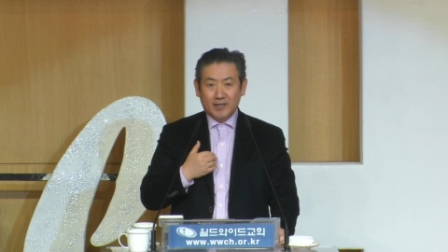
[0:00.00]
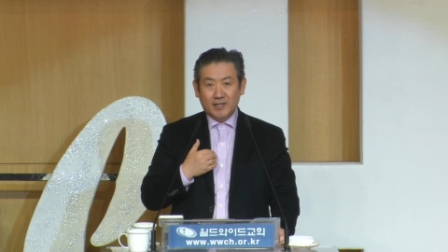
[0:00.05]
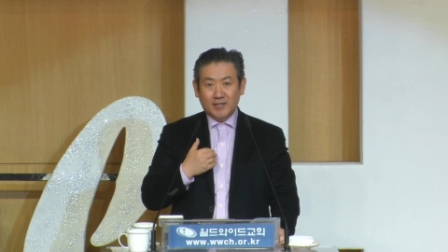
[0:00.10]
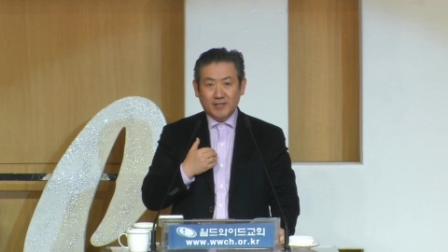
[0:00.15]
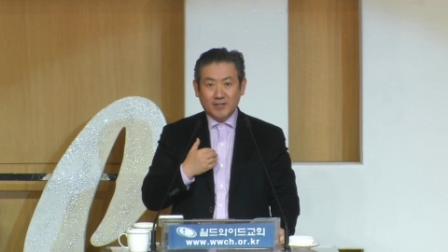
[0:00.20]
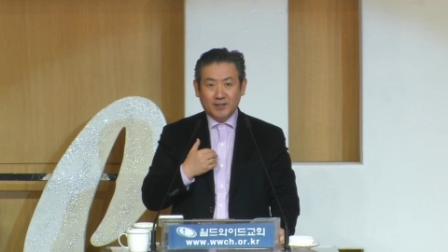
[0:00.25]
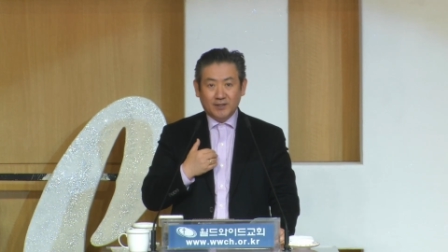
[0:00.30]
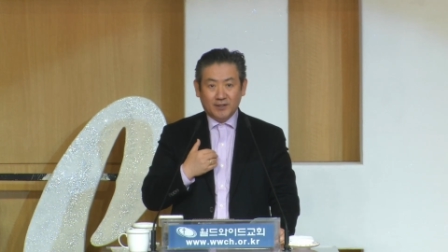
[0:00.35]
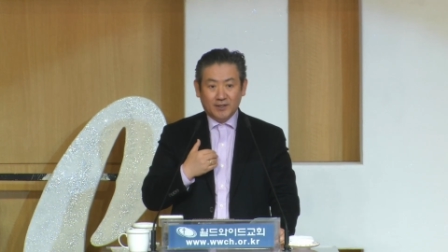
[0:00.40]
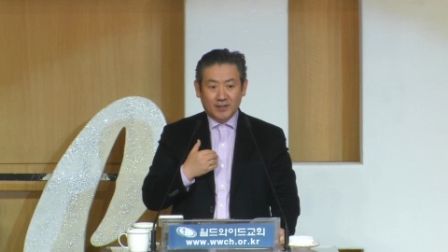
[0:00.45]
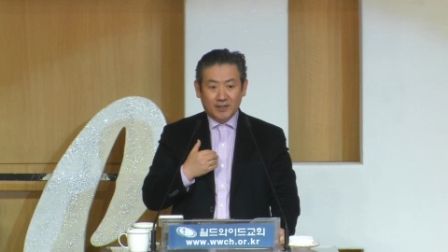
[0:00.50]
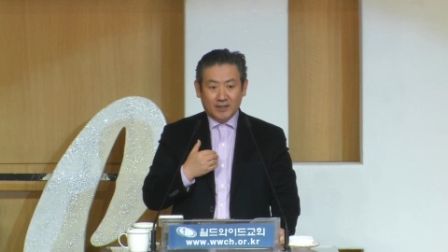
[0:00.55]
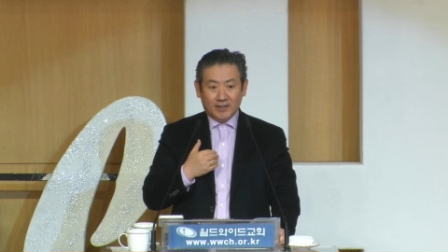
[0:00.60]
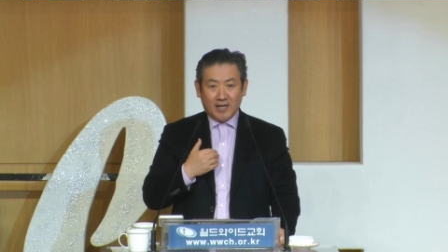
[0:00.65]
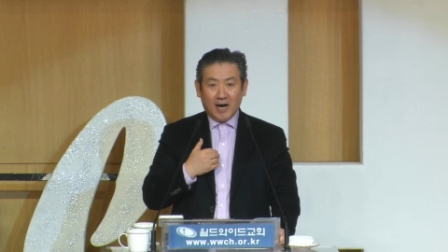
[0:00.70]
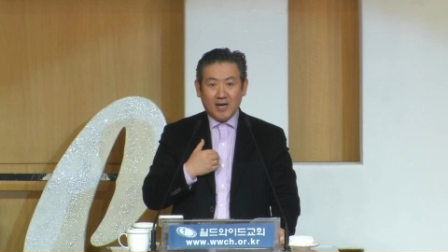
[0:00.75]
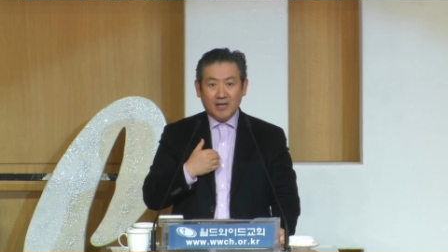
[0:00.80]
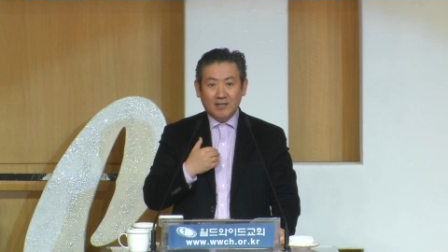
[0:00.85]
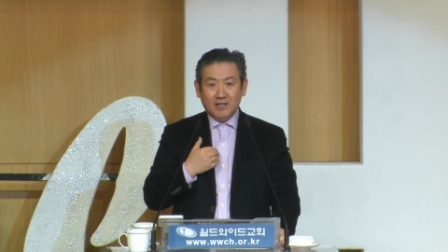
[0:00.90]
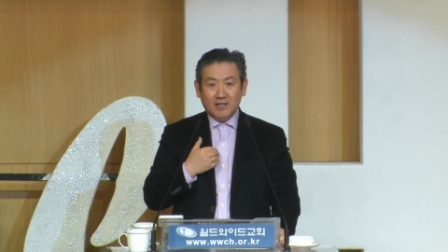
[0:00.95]
그래서
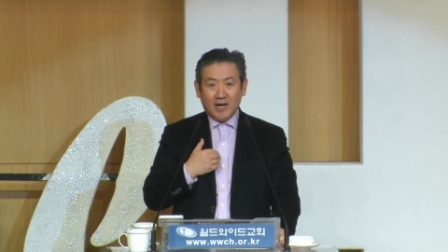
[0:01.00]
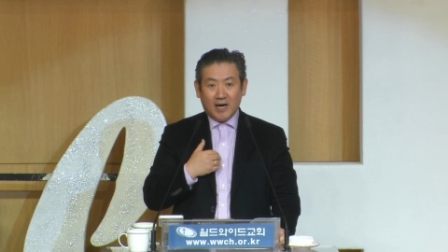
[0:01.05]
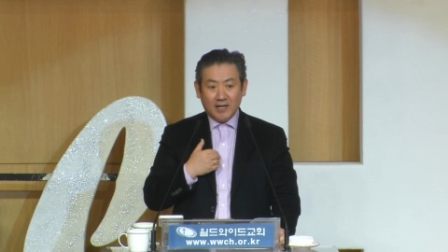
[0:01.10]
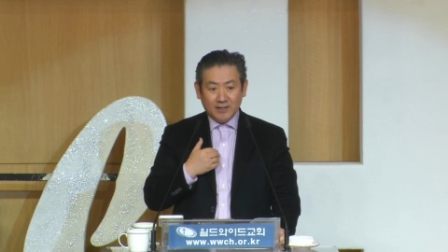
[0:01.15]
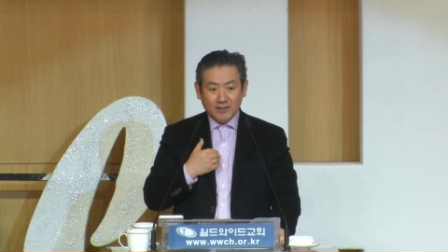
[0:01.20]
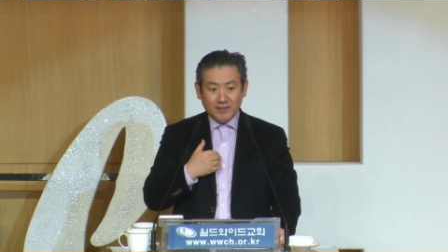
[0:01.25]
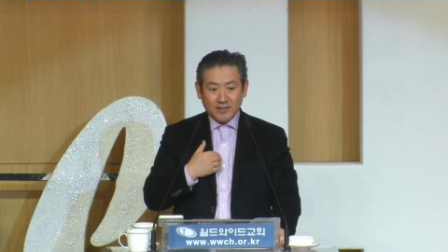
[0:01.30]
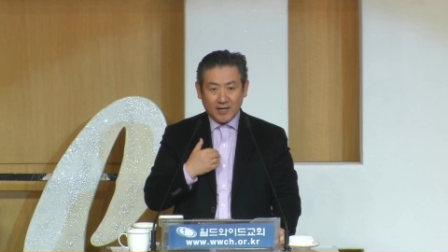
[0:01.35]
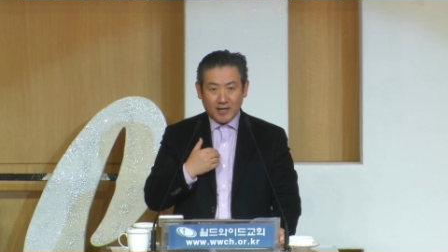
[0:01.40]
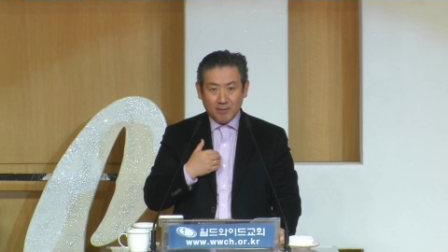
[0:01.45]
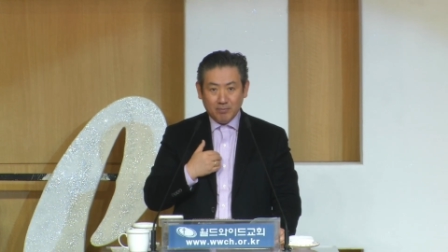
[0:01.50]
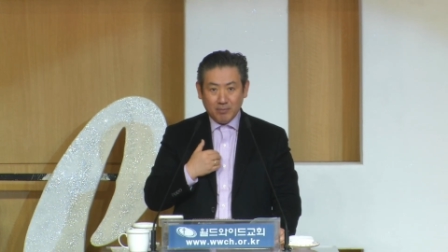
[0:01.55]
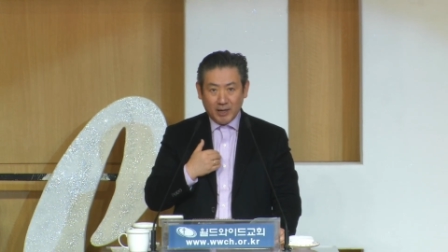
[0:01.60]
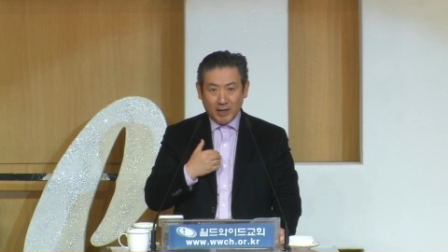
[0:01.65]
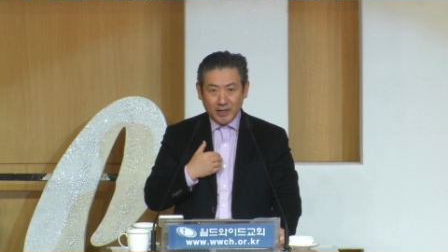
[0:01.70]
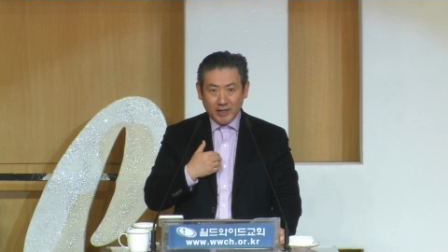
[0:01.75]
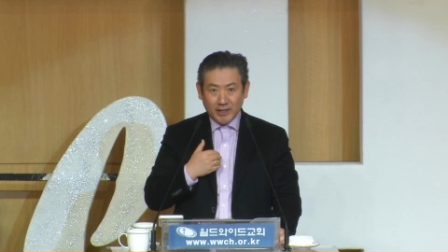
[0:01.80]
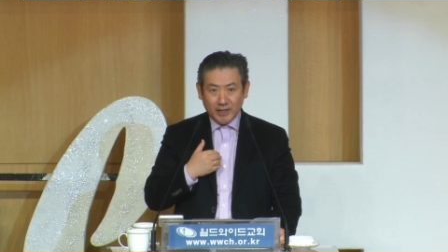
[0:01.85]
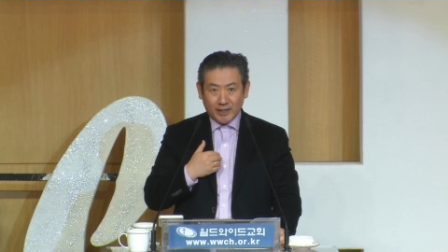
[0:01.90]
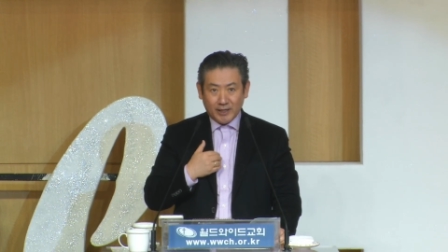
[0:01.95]
나를 아는
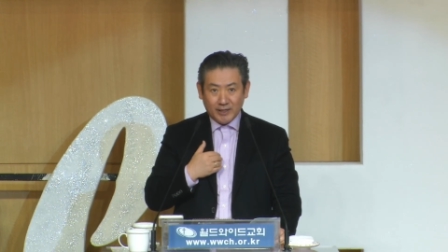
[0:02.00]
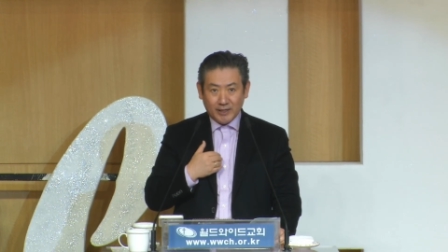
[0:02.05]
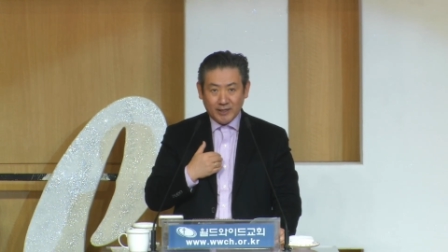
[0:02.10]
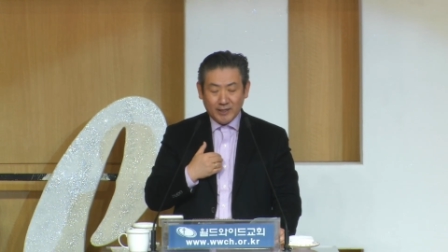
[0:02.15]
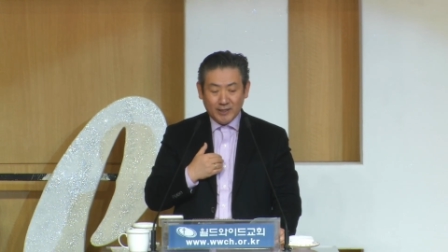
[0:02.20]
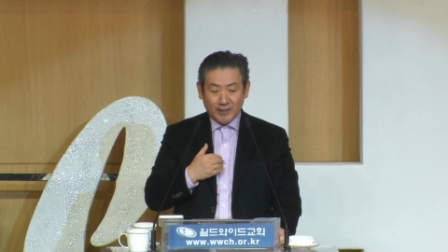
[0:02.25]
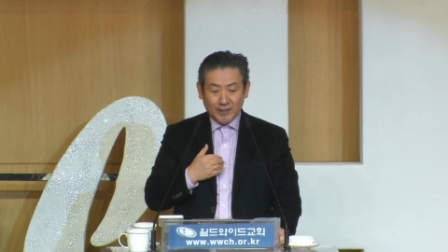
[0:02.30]
사람만이